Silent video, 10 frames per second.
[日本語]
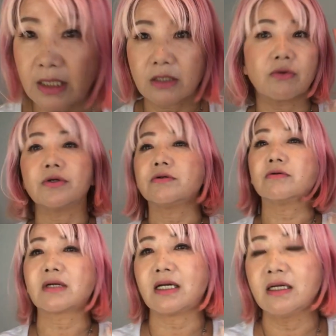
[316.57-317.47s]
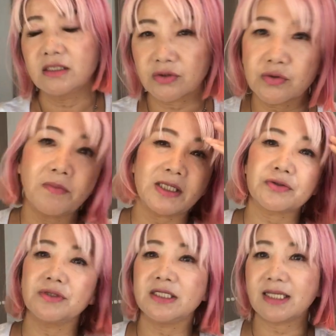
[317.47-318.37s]
が聞こえるのかその場
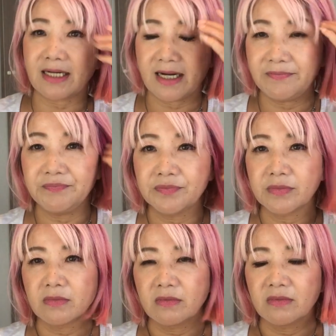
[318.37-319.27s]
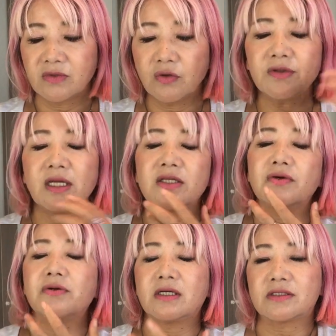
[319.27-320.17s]
所にいたらどんな
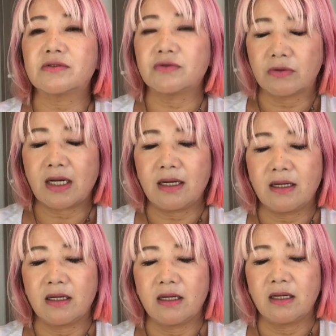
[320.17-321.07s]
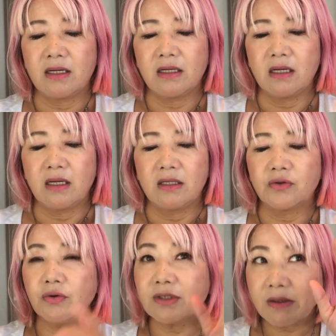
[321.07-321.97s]
匂いがするのか
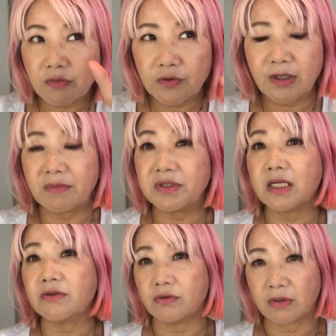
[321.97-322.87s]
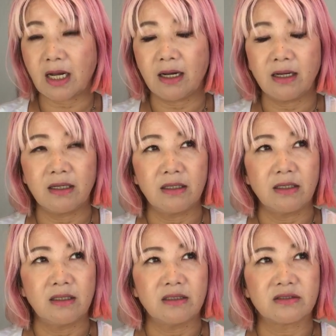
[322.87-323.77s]
どんなものが見えるのか
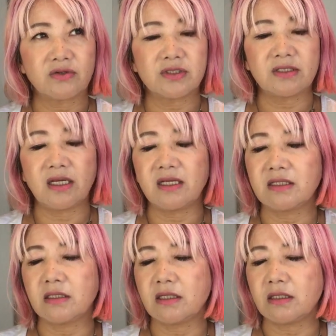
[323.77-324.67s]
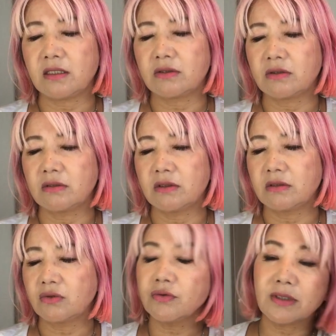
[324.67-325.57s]
そして、
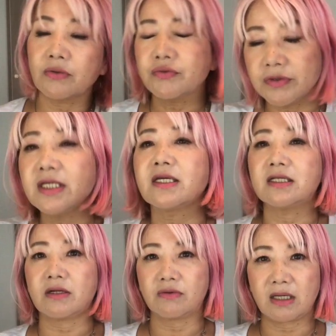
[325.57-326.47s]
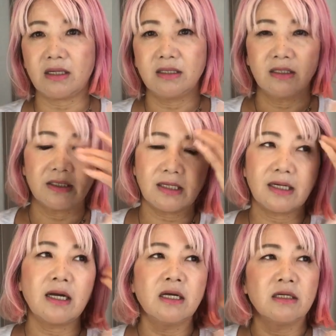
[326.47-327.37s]
えー、どんな雰囲気なのかだ
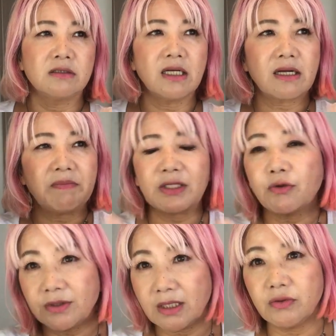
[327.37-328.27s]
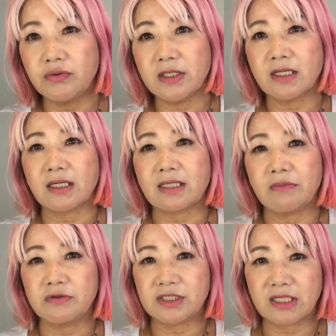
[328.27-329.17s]
からなんかまとってる雰囲気が
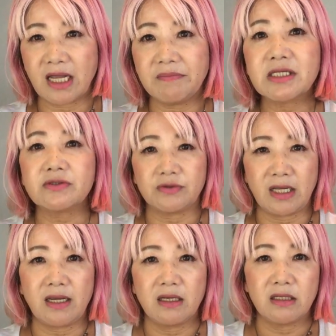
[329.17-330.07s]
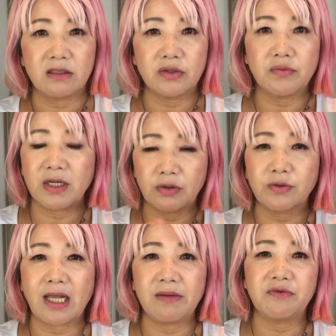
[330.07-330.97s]
多分違いますよね夢
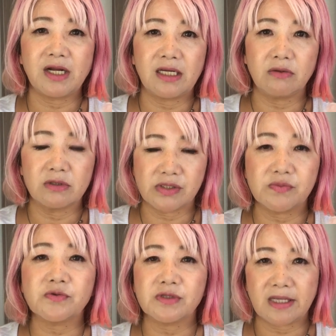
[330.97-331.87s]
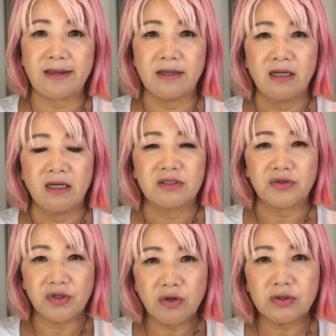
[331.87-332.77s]
のタイムラインの自分って
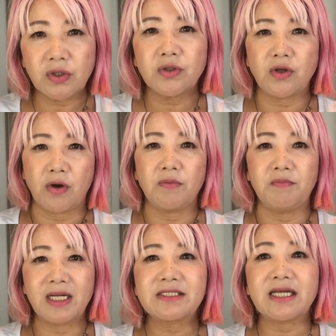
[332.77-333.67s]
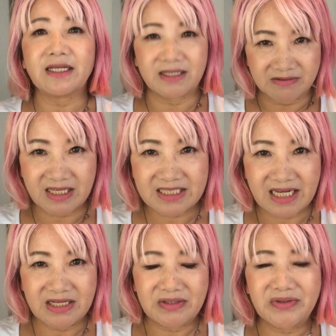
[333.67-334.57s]
それをちょっとまずやってくださ
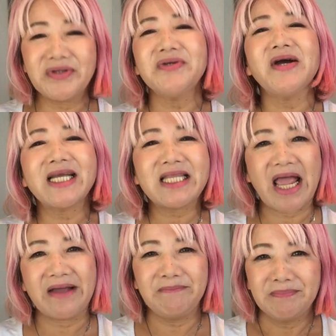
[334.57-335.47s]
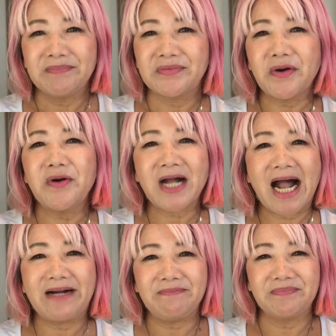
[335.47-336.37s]
いというわけで動
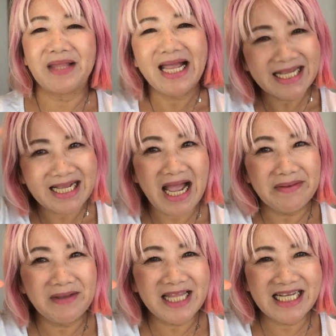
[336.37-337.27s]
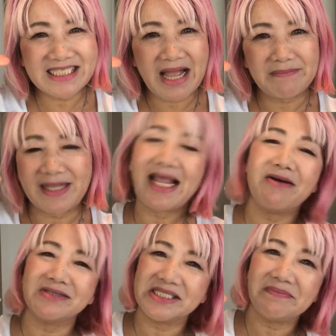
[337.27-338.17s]
画第1回目でしたま
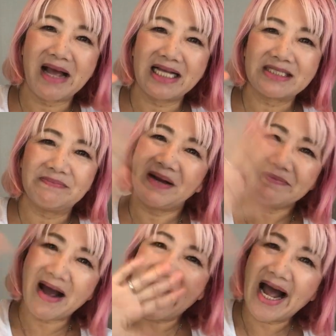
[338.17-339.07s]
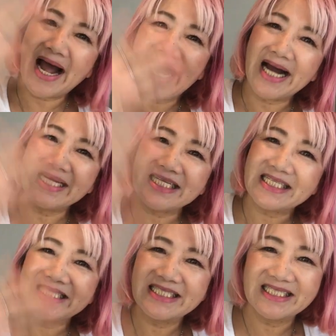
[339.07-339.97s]
た送ります
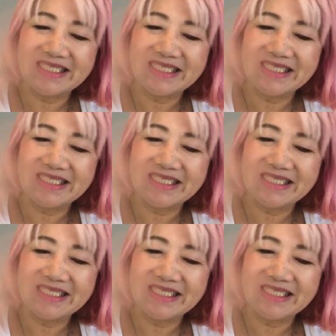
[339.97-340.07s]
バイバーイ